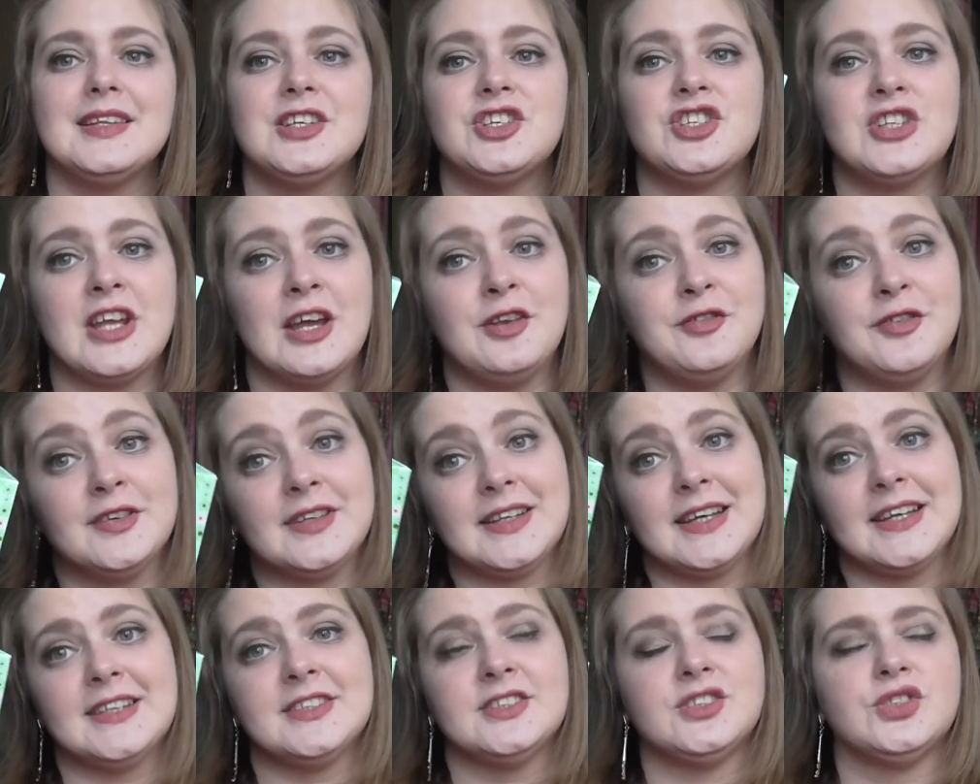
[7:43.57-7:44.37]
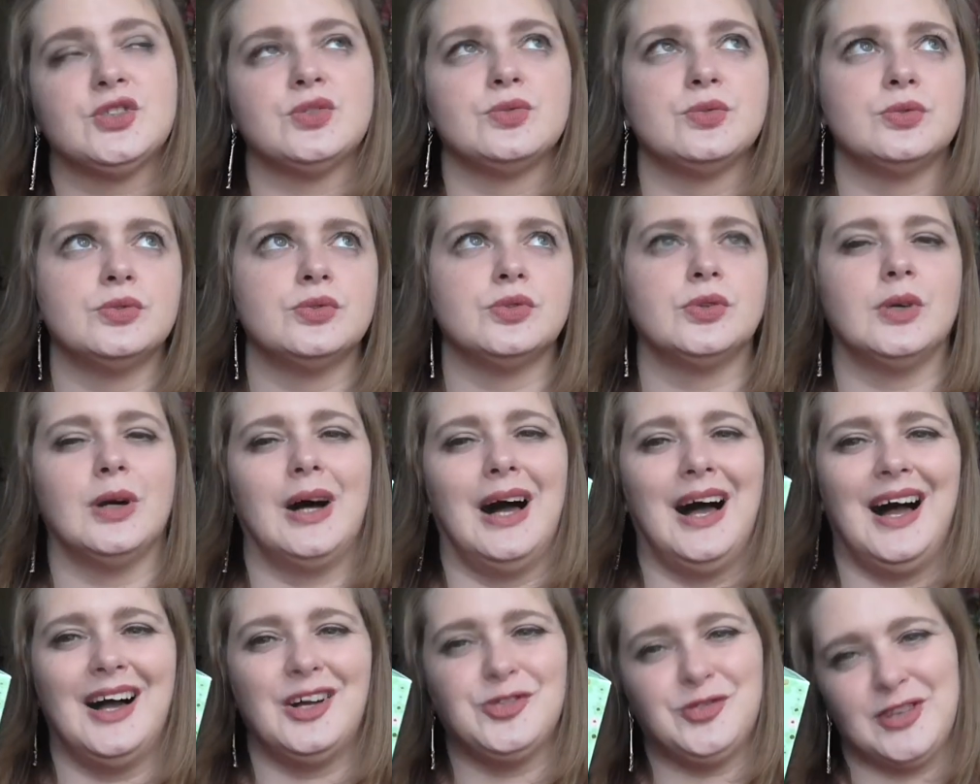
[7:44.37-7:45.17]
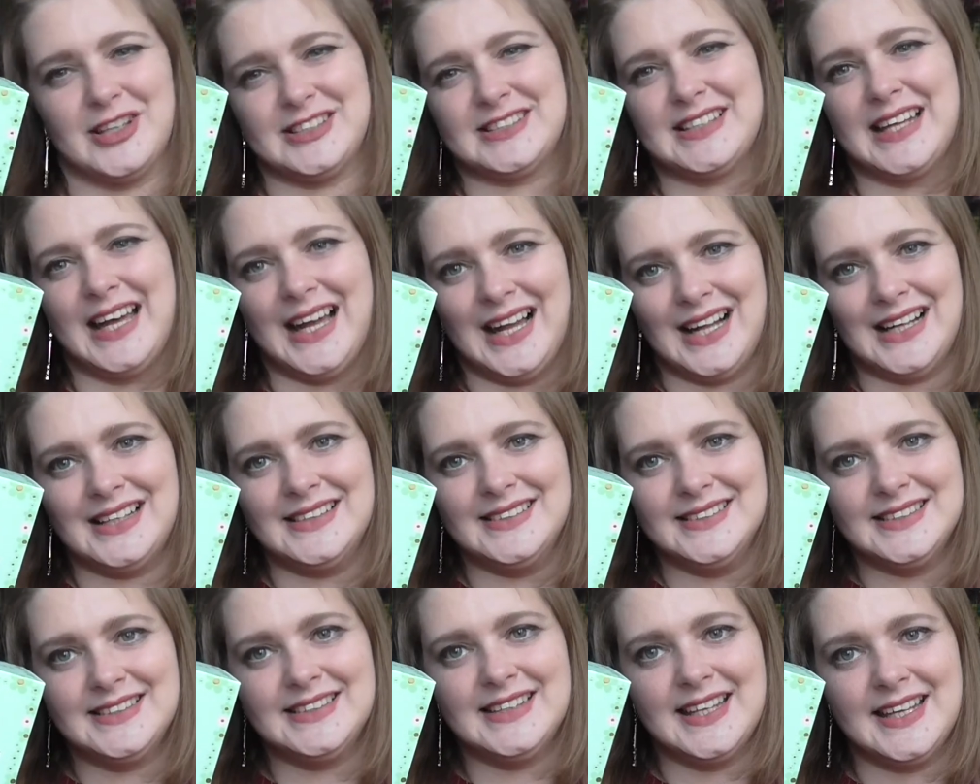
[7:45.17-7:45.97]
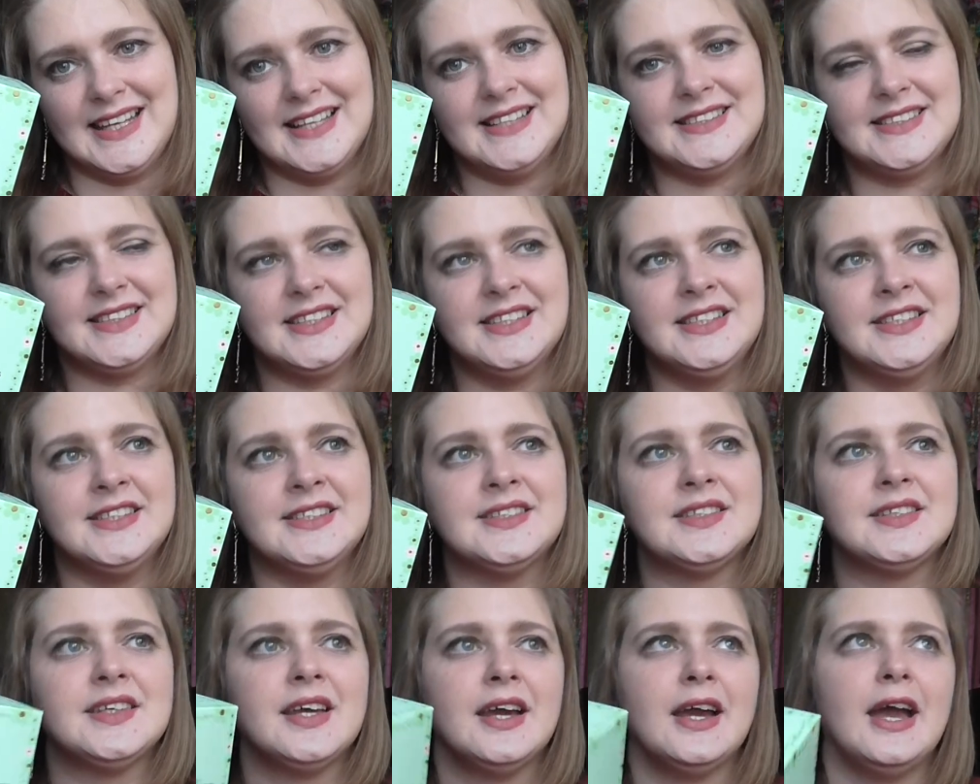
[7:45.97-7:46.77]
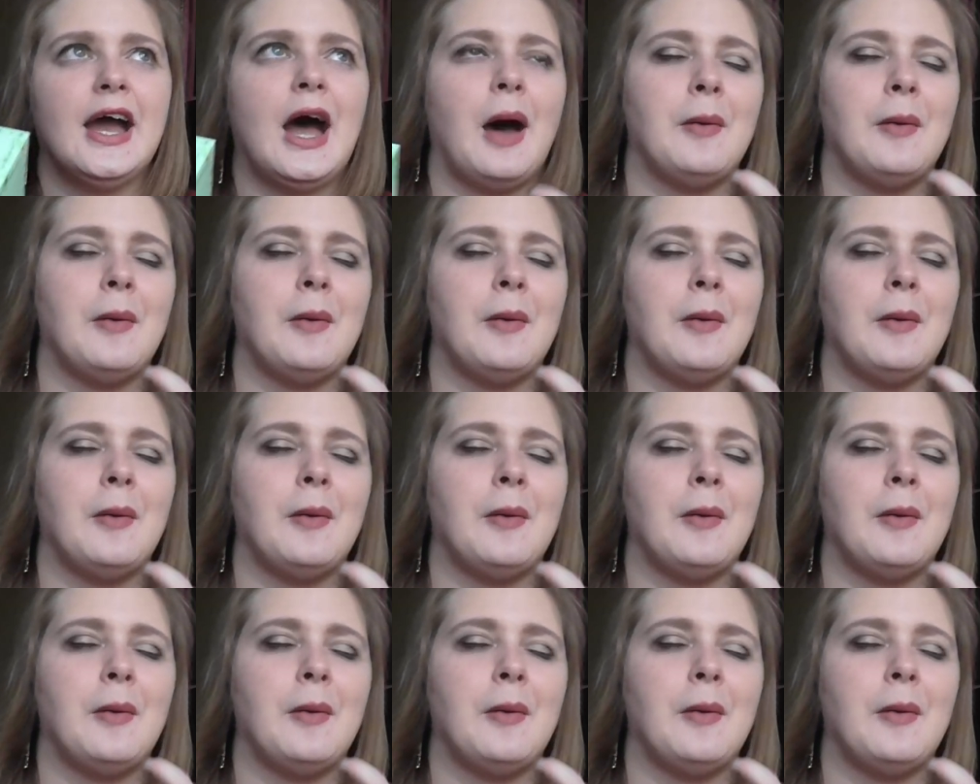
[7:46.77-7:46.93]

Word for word: Stellvertretend zu fast allen Desis,